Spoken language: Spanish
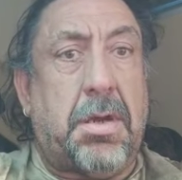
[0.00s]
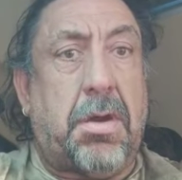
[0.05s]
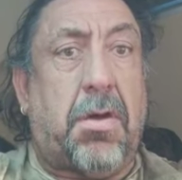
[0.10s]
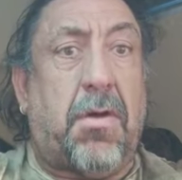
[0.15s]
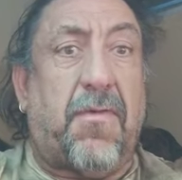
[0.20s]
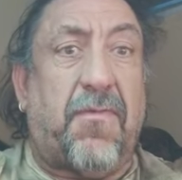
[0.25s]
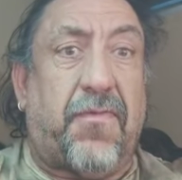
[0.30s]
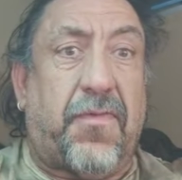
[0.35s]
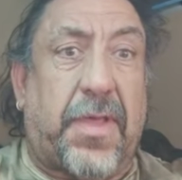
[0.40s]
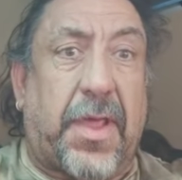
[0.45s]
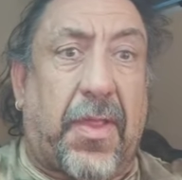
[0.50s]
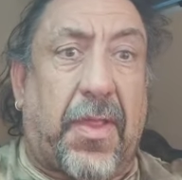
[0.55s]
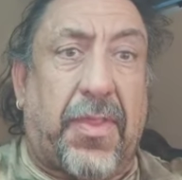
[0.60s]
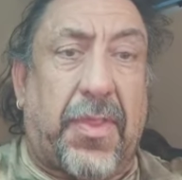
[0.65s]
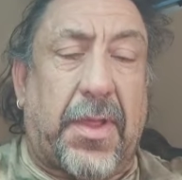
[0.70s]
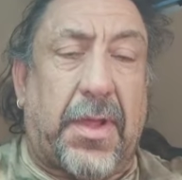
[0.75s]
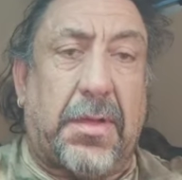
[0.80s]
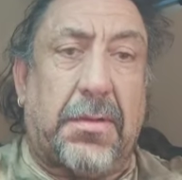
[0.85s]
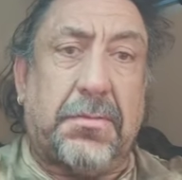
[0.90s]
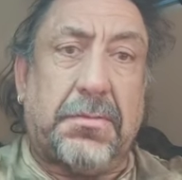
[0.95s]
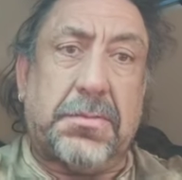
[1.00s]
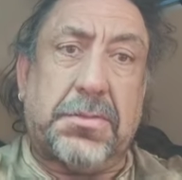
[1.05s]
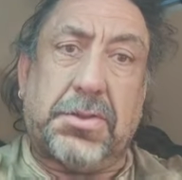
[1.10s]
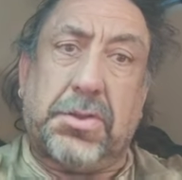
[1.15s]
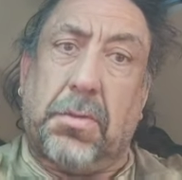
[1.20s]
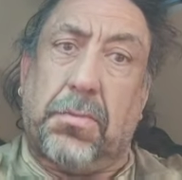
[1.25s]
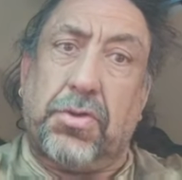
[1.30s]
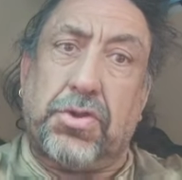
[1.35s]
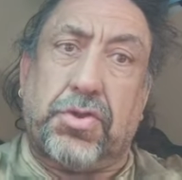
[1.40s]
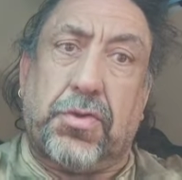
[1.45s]
Confianza.
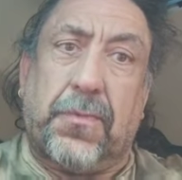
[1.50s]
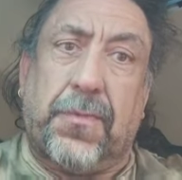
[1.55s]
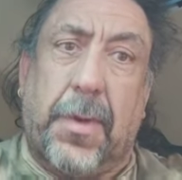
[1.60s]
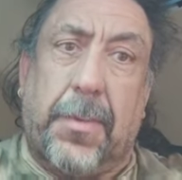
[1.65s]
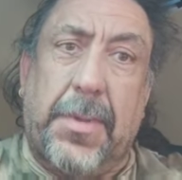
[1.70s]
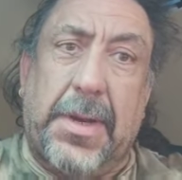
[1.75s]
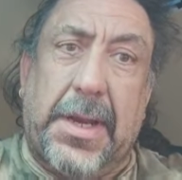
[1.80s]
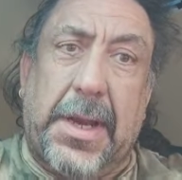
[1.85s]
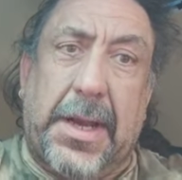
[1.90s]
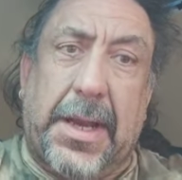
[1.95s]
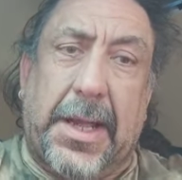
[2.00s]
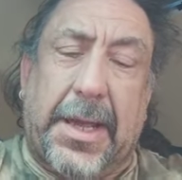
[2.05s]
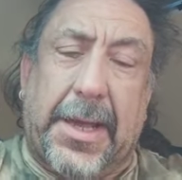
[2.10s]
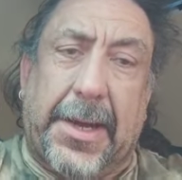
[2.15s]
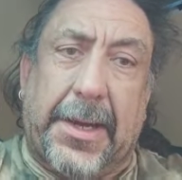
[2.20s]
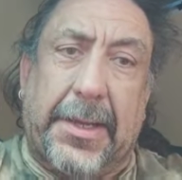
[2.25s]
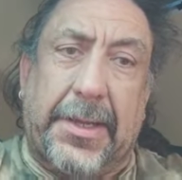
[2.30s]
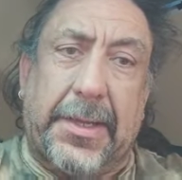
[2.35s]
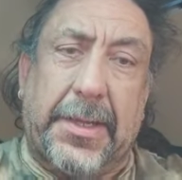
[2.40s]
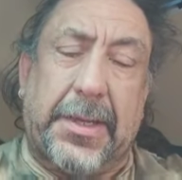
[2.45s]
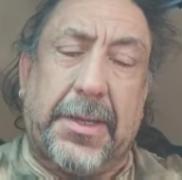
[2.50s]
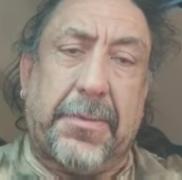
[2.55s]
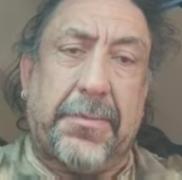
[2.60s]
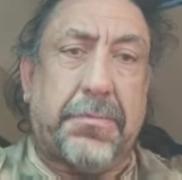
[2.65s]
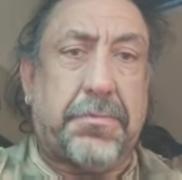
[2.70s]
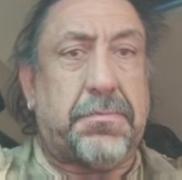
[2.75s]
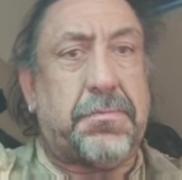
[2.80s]
Somos tu familia en la carretera.